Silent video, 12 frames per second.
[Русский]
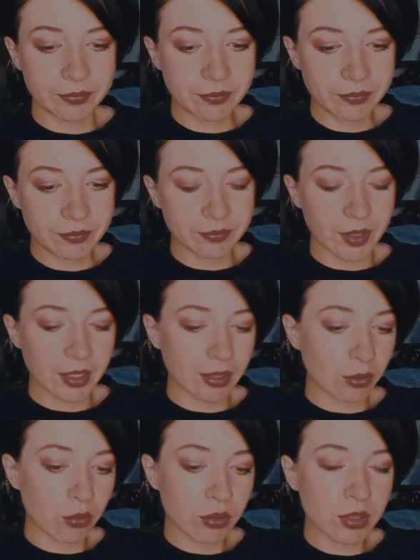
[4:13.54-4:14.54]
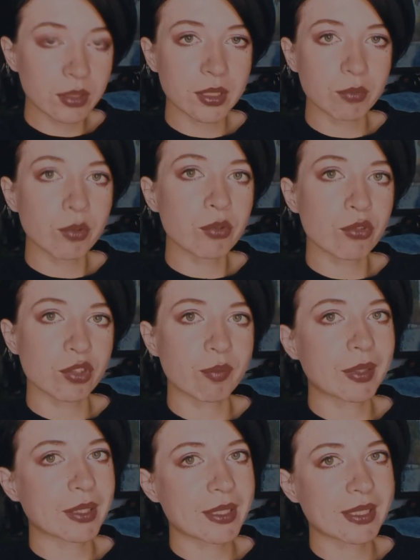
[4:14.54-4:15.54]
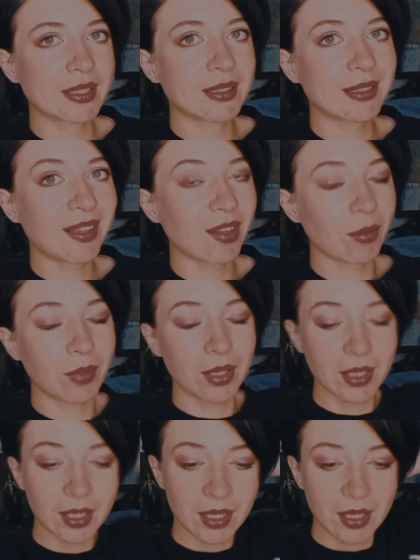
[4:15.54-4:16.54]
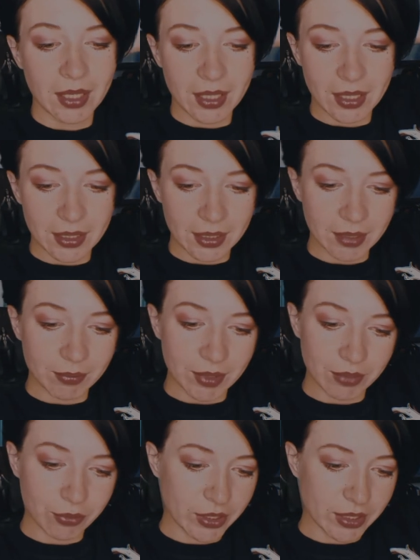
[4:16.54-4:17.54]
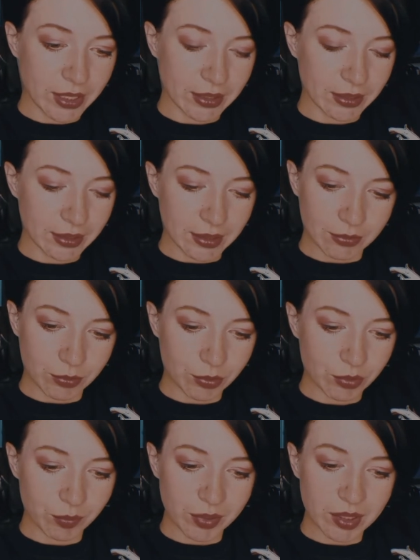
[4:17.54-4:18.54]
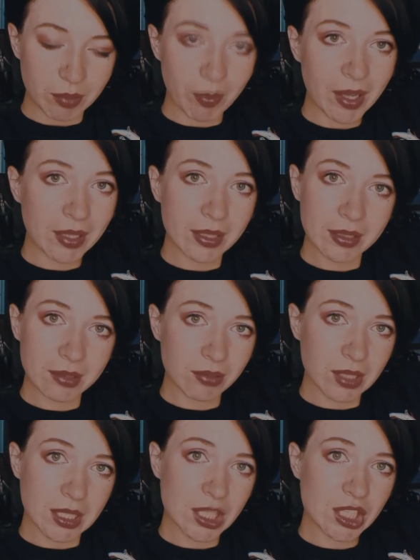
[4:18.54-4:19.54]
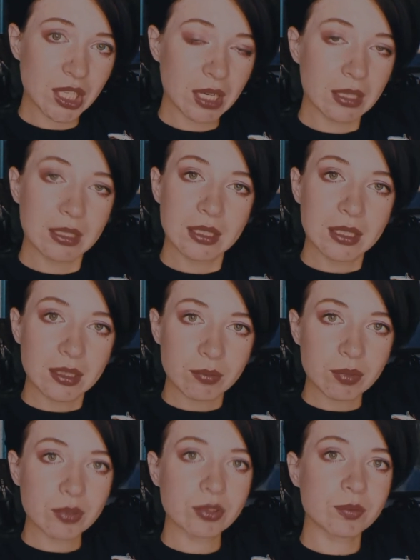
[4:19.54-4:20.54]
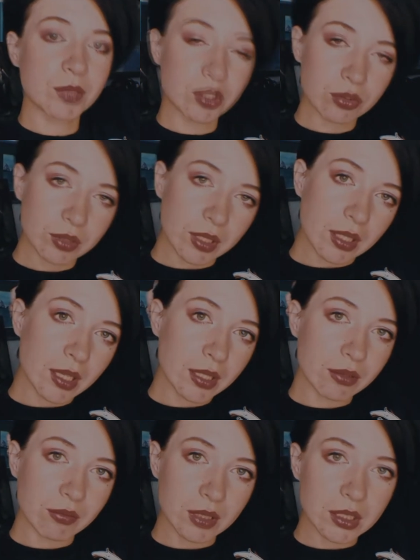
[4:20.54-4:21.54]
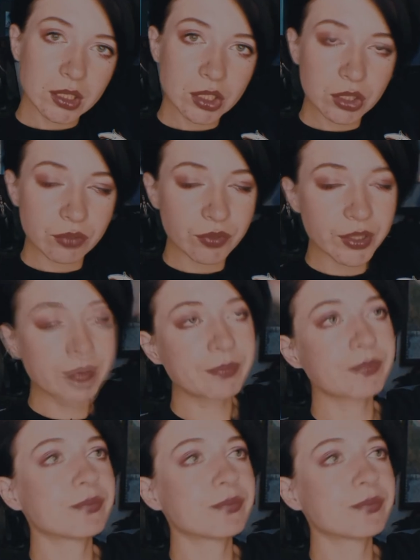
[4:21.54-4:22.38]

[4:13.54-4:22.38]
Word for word: хирург, его нужно переносить целым, а она мне его изрядно там, в общем, потрепала этого клеща, плюс мне еще накладывали швы,